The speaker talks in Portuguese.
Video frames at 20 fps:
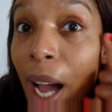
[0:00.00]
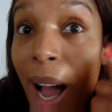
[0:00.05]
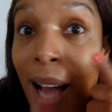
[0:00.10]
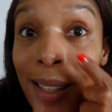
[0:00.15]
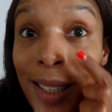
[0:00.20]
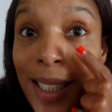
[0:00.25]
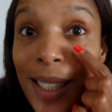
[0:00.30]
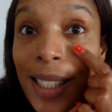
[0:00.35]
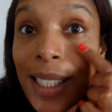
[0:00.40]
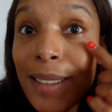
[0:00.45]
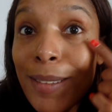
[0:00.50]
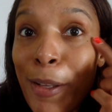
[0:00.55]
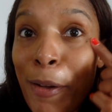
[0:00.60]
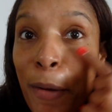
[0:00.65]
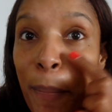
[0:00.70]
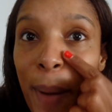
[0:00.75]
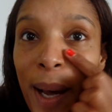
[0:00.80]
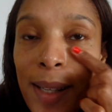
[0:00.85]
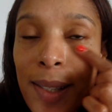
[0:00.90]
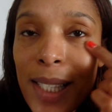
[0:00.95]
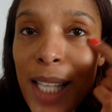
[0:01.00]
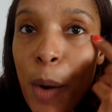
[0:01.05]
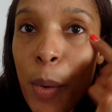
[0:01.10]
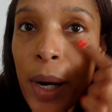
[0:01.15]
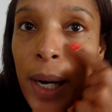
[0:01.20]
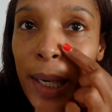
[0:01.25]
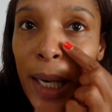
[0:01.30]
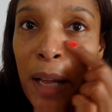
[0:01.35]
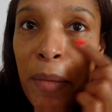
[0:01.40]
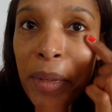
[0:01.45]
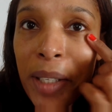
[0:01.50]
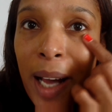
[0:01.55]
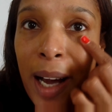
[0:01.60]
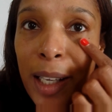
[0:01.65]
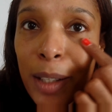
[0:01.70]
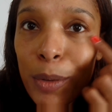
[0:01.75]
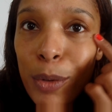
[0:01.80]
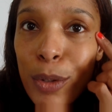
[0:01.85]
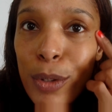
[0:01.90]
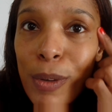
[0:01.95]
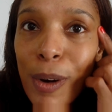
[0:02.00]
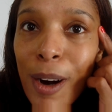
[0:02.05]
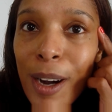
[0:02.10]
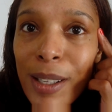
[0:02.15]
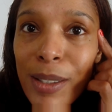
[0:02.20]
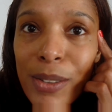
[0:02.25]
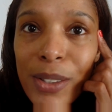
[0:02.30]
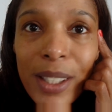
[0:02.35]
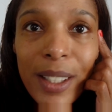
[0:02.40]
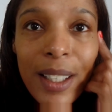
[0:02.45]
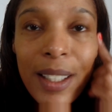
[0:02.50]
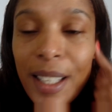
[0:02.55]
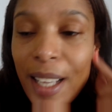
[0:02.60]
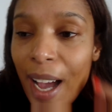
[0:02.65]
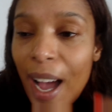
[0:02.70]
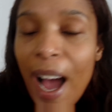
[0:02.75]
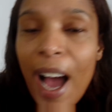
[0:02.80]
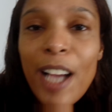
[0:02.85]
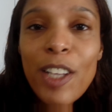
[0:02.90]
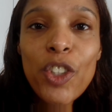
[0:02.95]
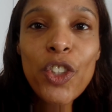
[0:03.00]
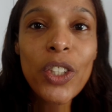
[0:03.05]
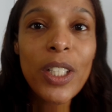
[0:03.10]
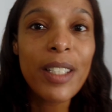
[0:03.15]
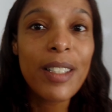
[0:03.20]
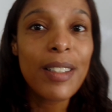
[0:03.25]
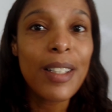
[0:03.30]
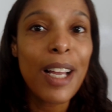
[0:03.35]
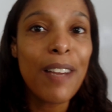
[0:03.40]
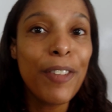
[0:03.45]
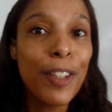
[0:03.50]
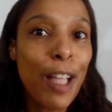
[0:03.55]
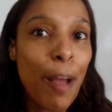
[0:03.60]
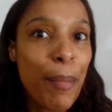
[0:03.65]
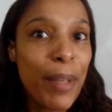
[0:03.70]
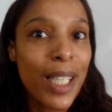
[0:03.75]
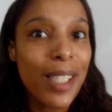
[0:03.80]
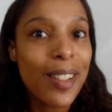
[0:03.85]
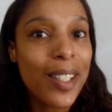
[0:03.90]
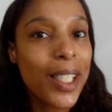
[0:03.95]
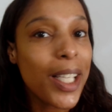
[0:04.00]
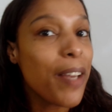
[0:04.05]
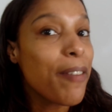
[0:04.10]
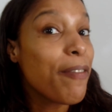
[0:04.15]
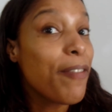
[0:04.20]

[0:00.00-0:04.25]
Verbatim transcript: Assim tem que passar o creme na área dos olhos, aquele Ágiles, a vitamina C